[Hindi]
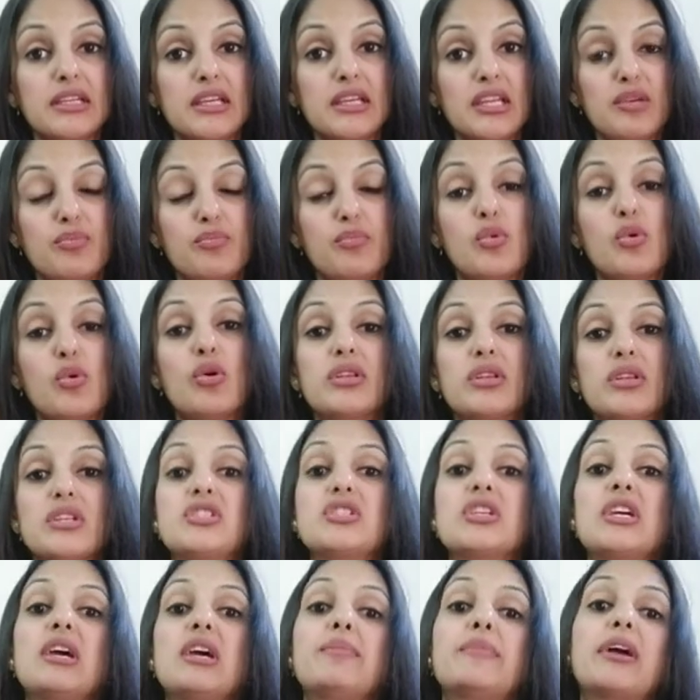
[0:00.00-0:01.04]
के लिए बहुत
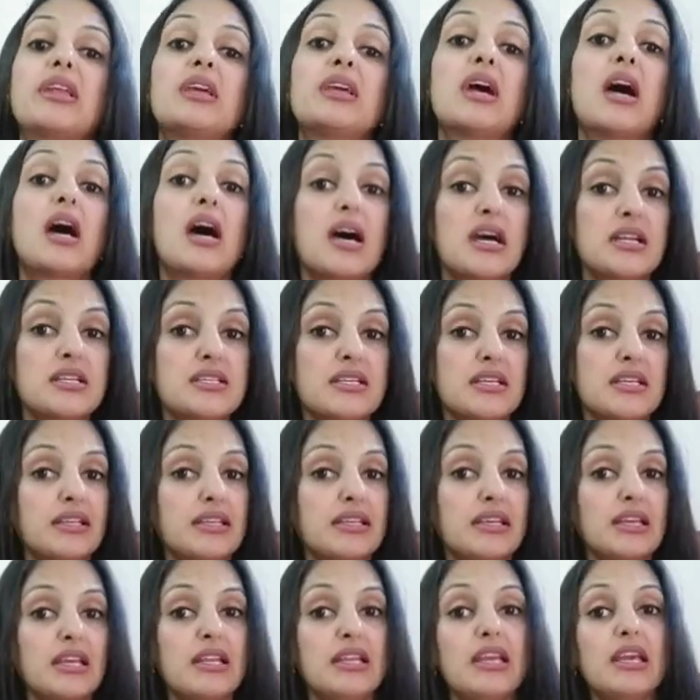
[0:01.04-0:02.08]
अच्छा है हमारी हार्ट
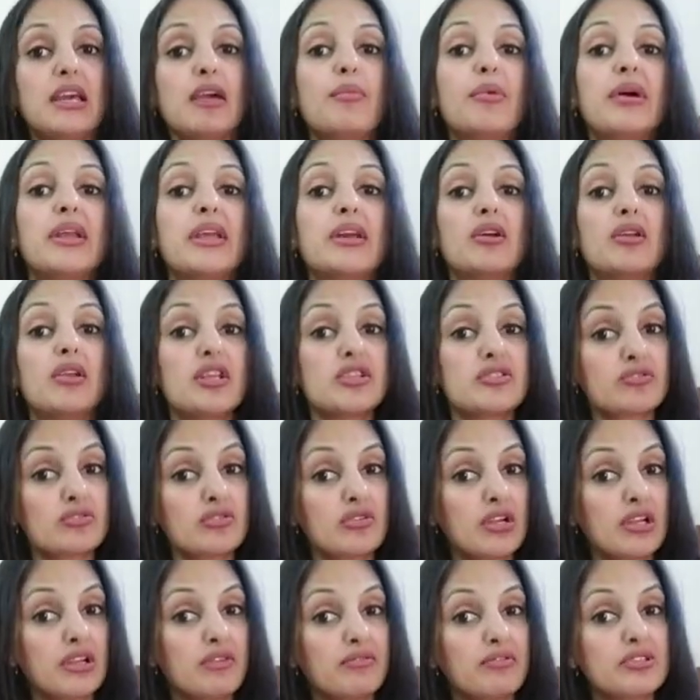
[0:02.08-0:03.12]
हेल्थ के लिए हमारे
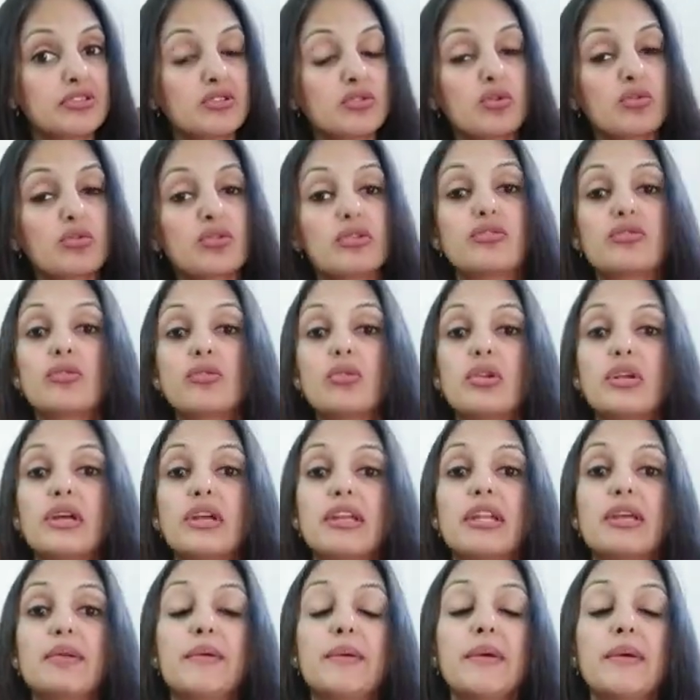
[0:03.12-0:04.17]
कोलेस्ट्रॉल लेवल्स को कंट्रोल
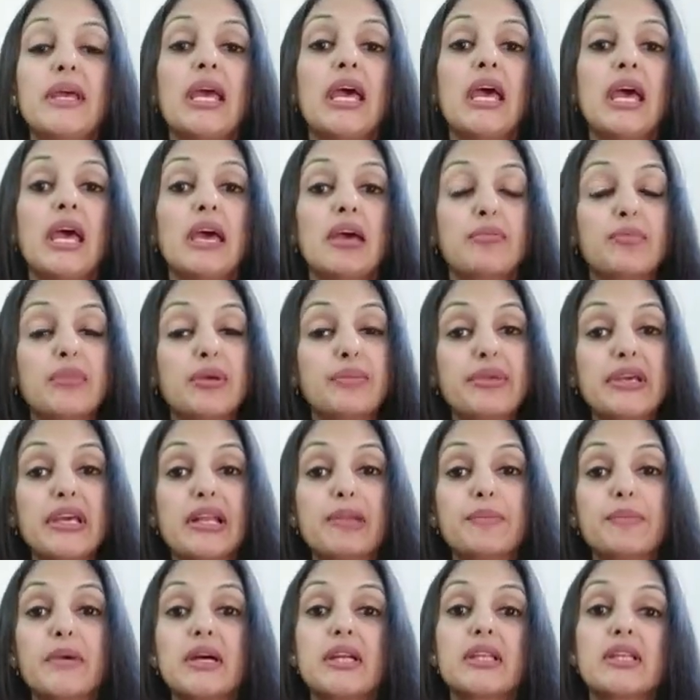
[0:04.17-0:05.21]
करने में में भी
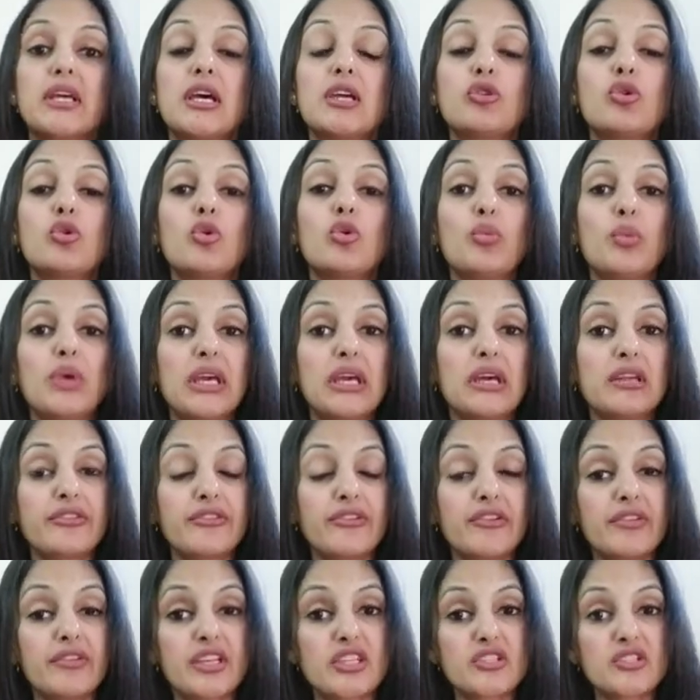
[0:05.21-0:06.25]
हेल्प करता है तो ओमेगा
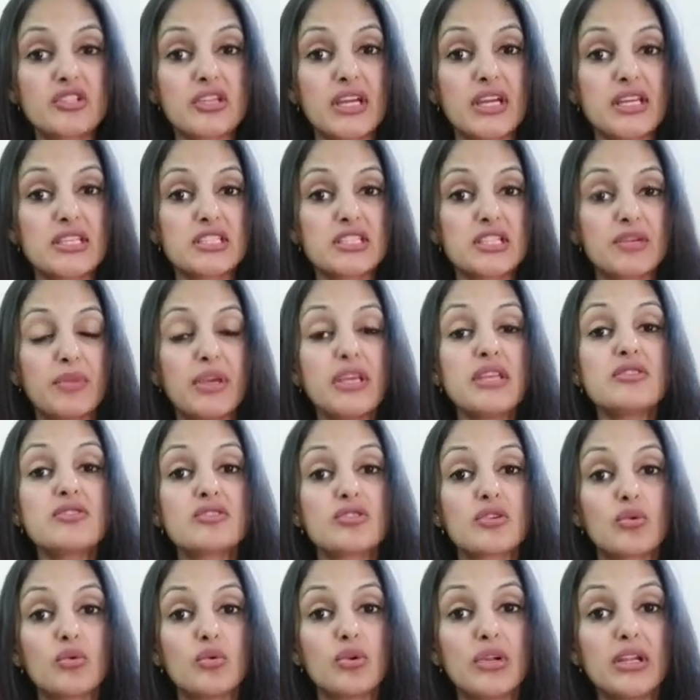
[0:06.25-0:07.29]
थ्री रिच डाइट हमें
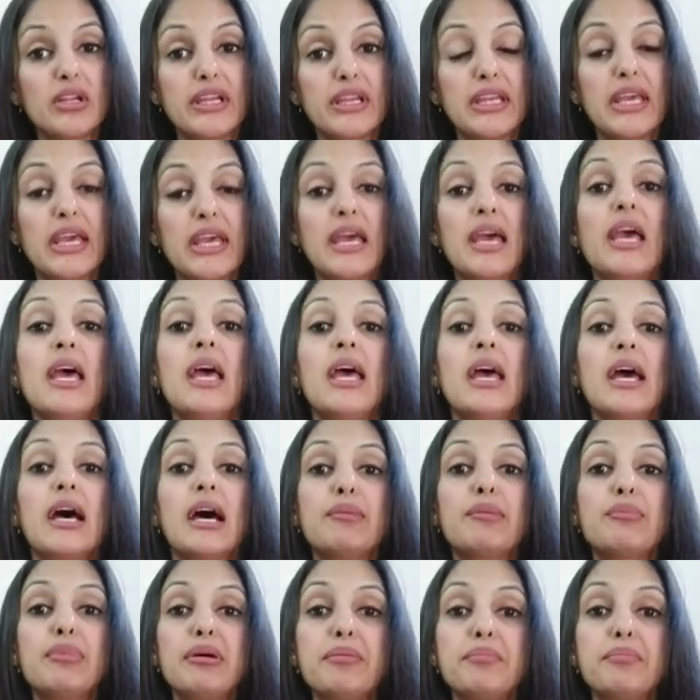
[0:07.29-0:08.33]
ज़रूर लेनी है
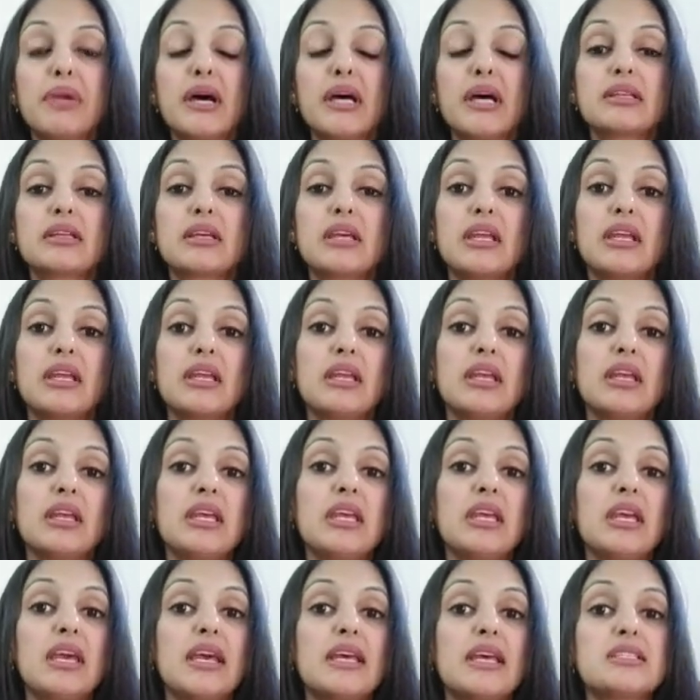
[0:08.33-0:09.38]
अब हम बात करेंगे
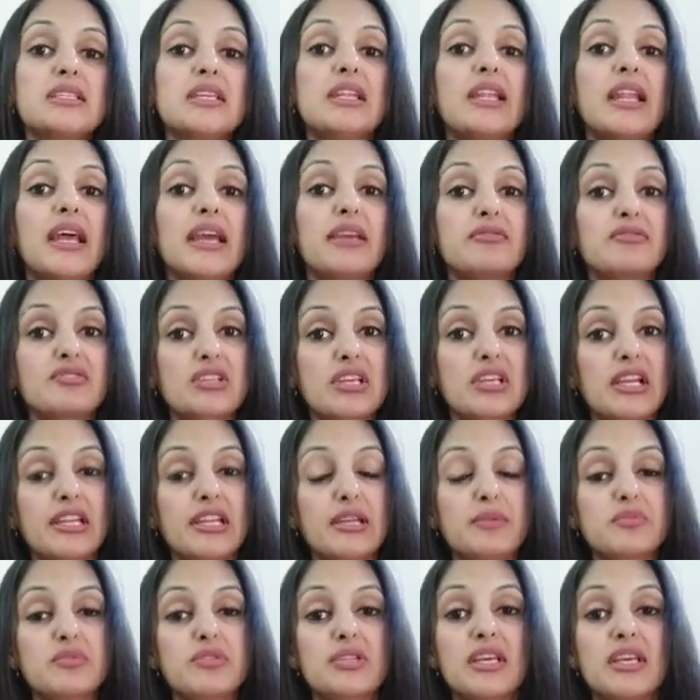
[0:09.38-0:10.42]
कि ऐसी लाइफ
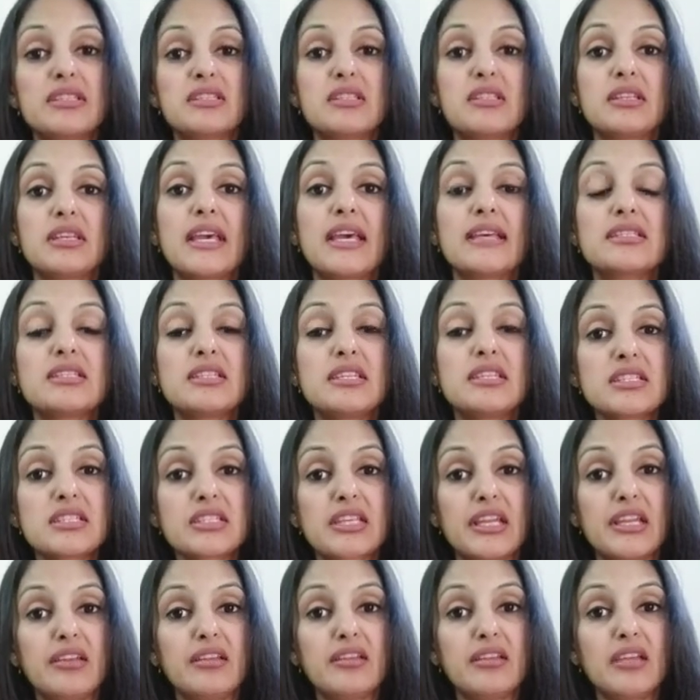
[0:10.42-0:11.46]
टिप्स ऐसी कैसी
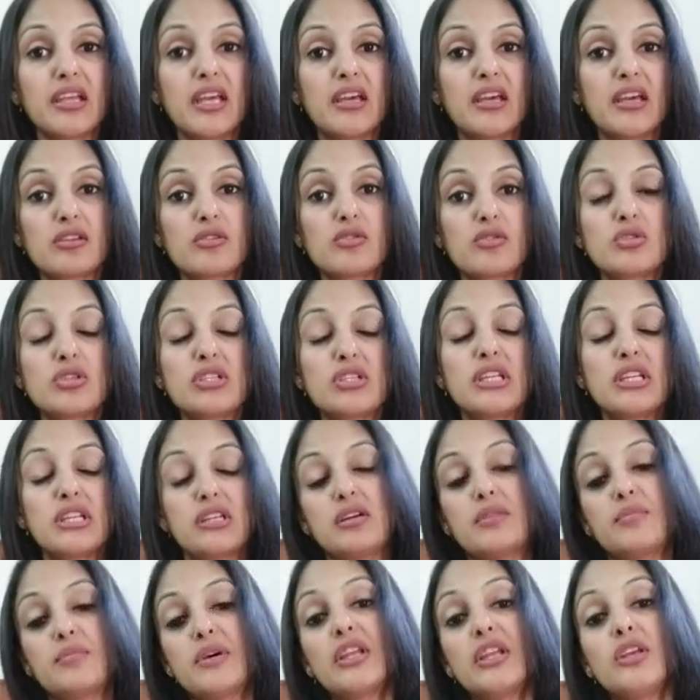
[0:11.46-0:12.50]
स्किन केयर रूटीन
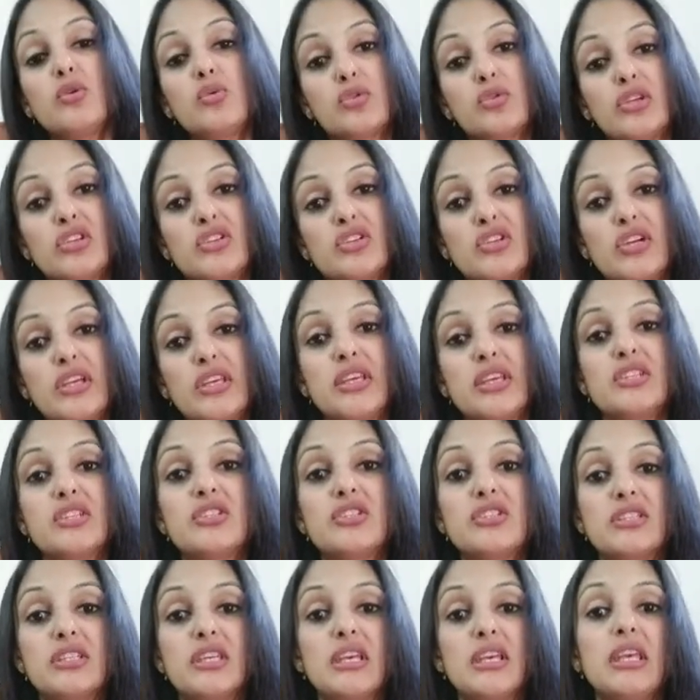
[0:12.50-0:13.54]
हमारी होनी चाहिए
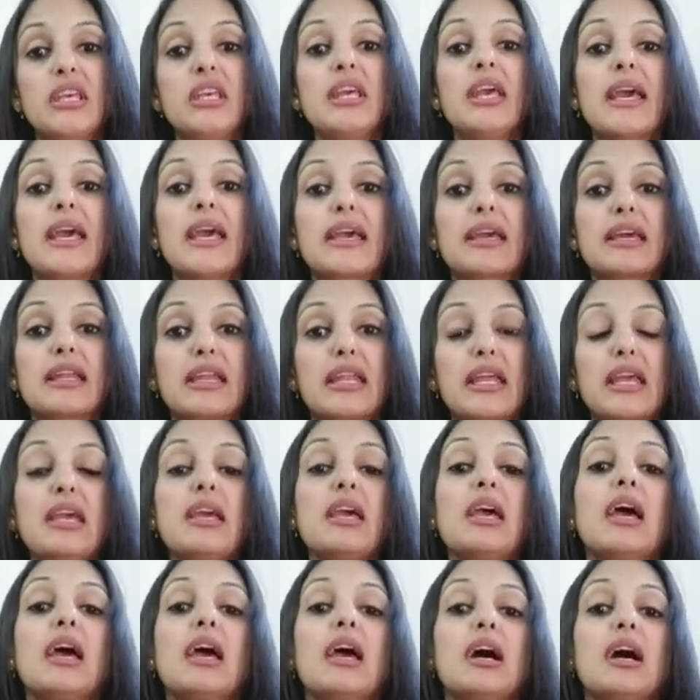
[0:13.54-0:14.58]
जिससे कि एक्ने
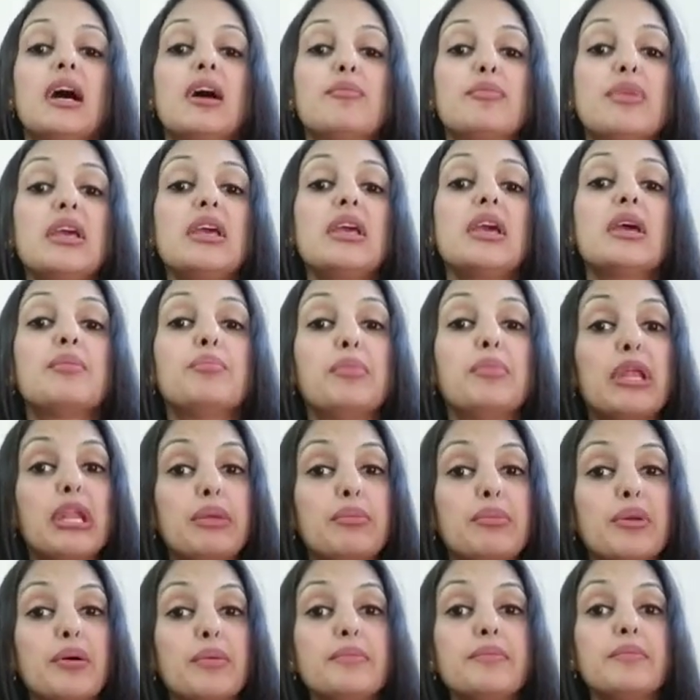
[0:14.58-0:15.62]
हमें
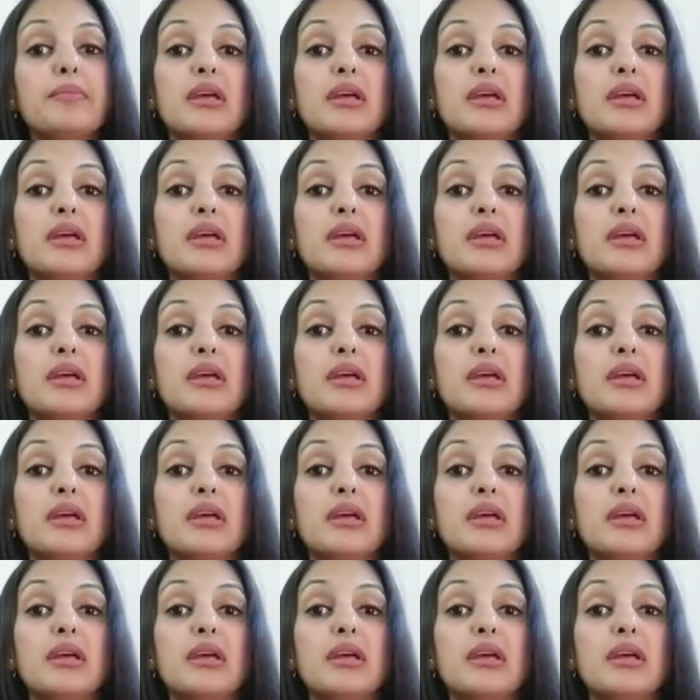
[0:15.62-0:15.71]
मिनिमम